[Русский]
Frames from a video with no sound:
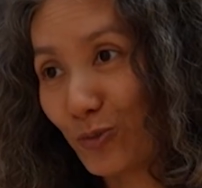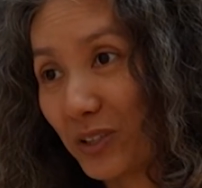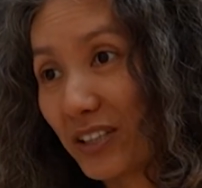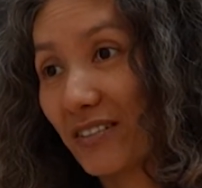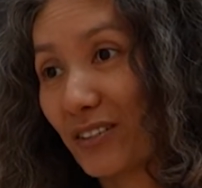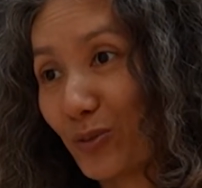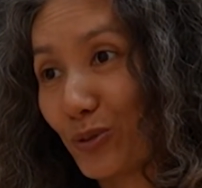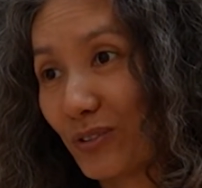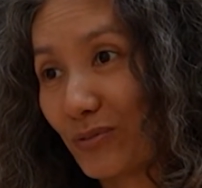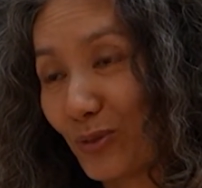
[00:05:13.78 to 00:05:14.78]
он белая
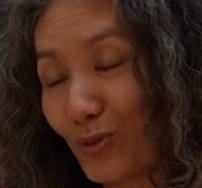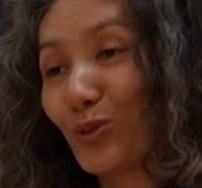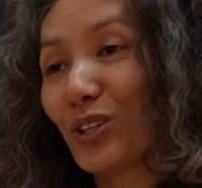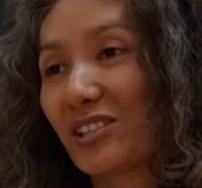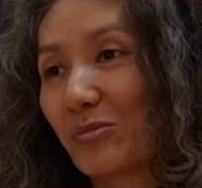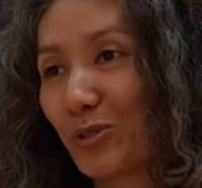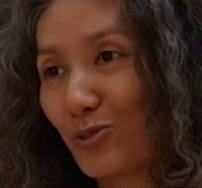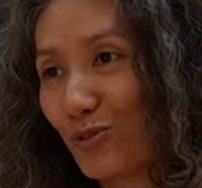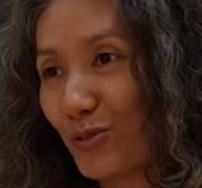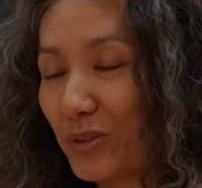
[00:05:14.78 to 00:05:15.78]
ворона. Он внутри себя
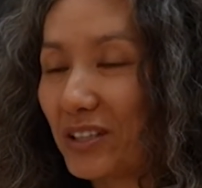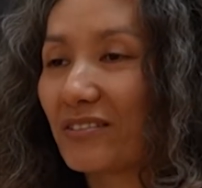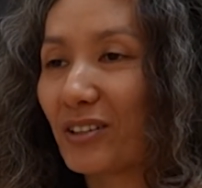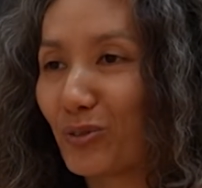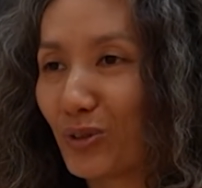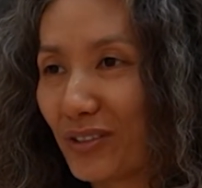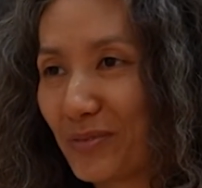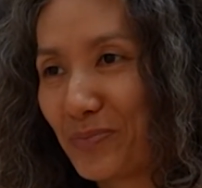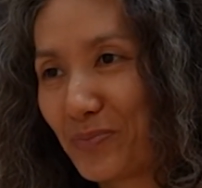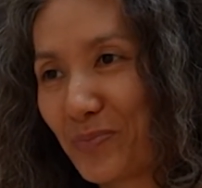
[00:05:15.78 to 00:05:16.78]
чувствует белой вороной.
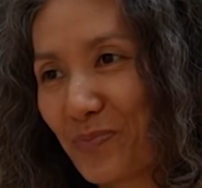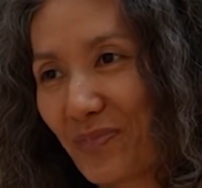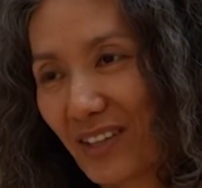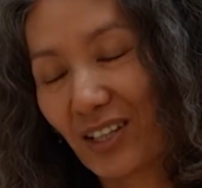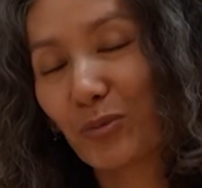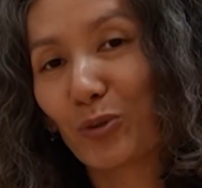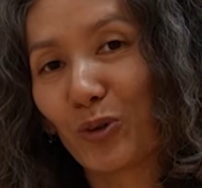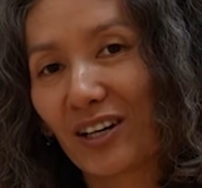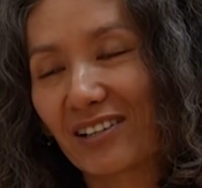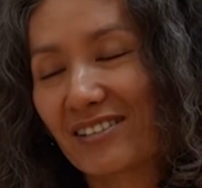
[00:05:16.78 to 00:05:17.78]
Таких
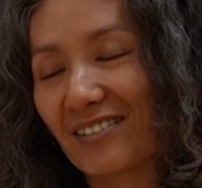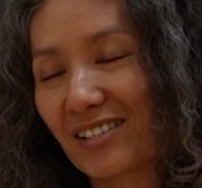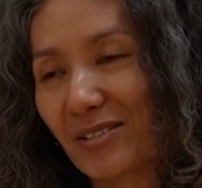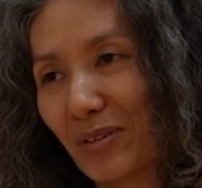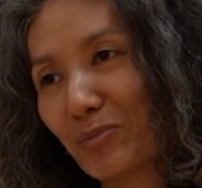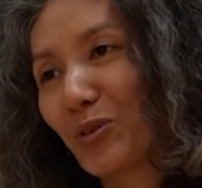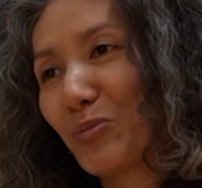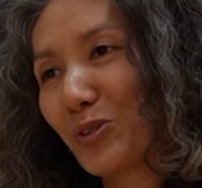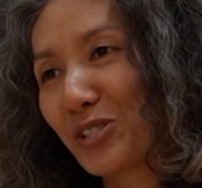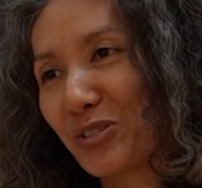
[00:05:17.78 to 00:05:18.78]
много оказалось, намного
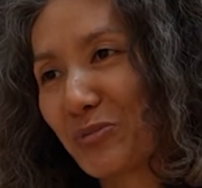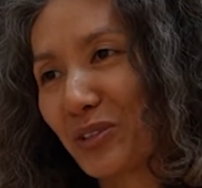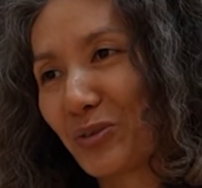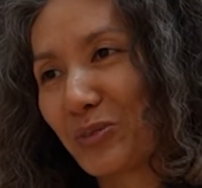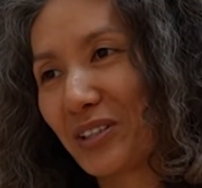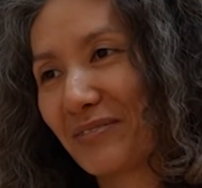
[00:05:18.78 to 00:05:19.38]
больше, чем я думала.